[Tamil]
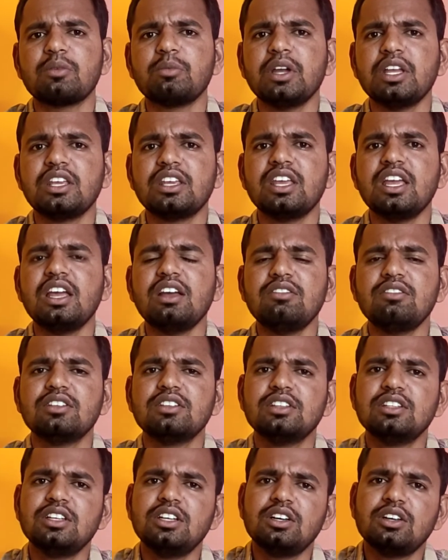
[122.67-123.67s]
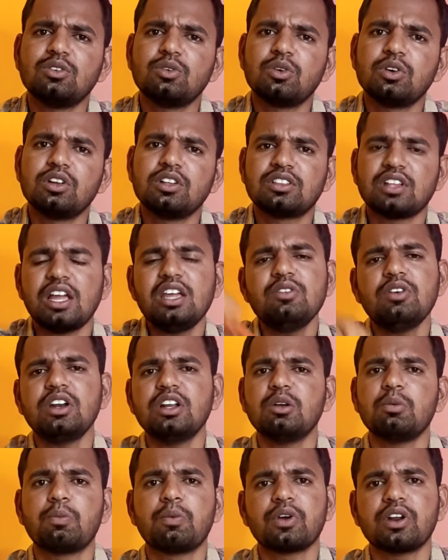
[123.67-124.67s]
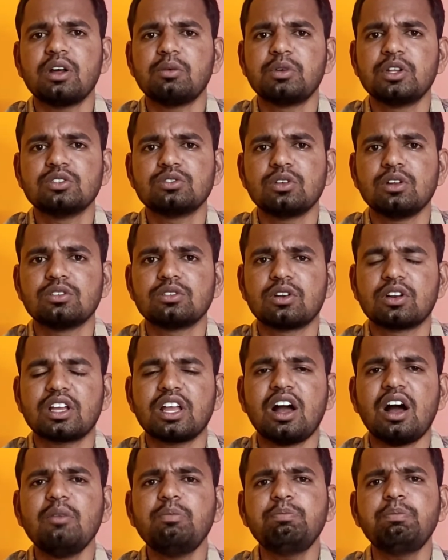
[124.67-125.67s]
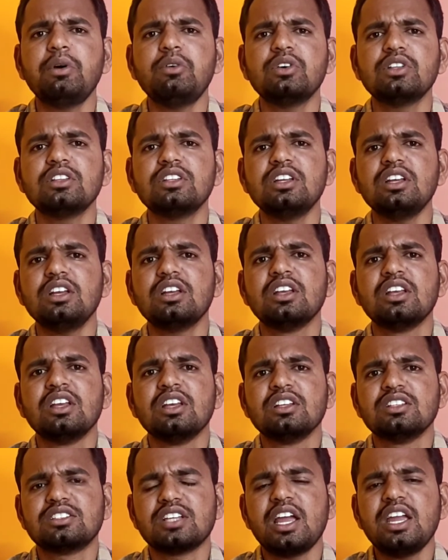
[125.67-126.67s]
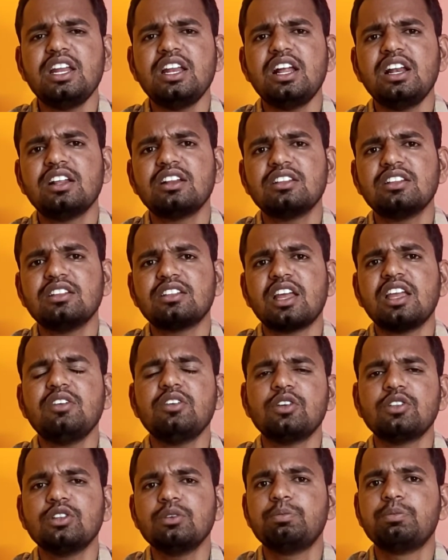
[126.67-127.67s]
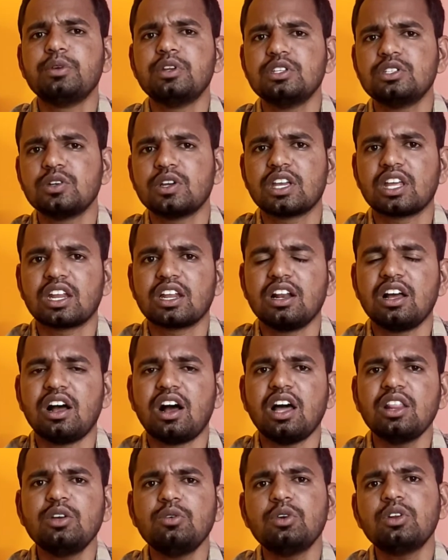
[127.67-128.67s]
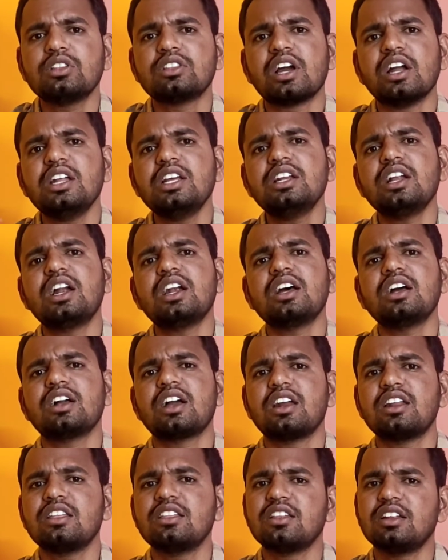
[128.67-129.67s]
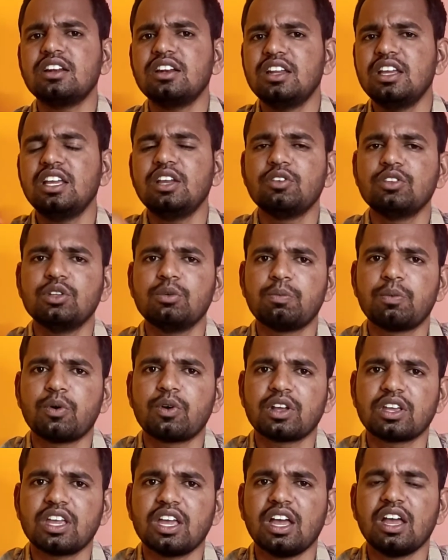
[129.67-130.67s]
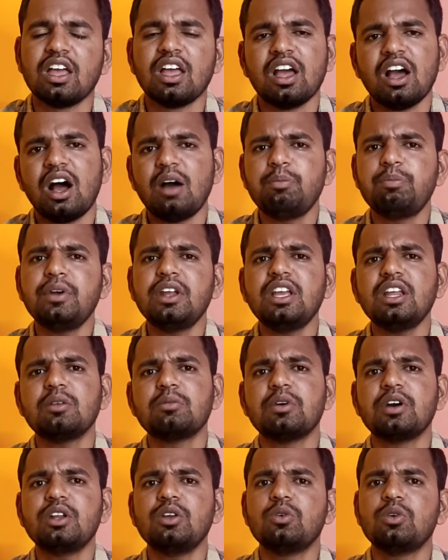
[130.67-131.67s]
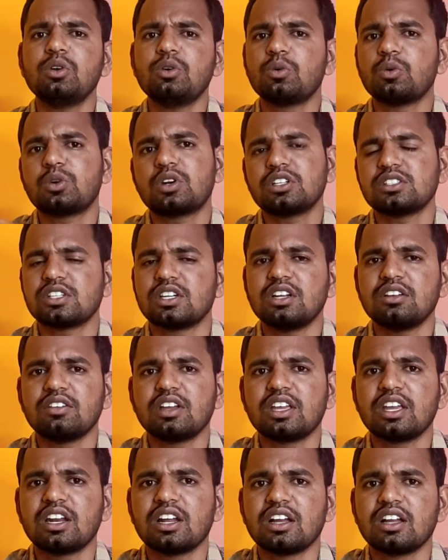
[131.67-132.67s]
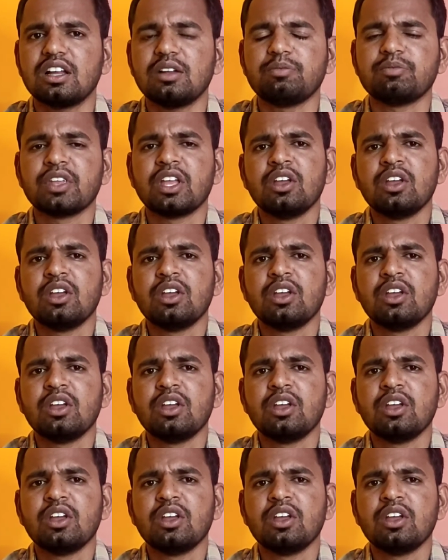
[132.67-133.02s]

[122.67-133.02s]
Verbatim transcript: வராமல் ஏன் வந்து ஒரு தைவானுக்கு போகிறேன் அப்படின்னு சொல்லி சொல்கிறீங்க அப்போ வந்து சைனாலேருந்து தைவான் வந்து பிரித்து வைக்கிறீங்களா அது ஒரு தனி நாடாக கருதி தானே நீங்கள் வந்து போகிறீங்க அப்படிங்கிற மாதிரி ஒரு குற்றச்சாட்டை வைக்கிறாங்க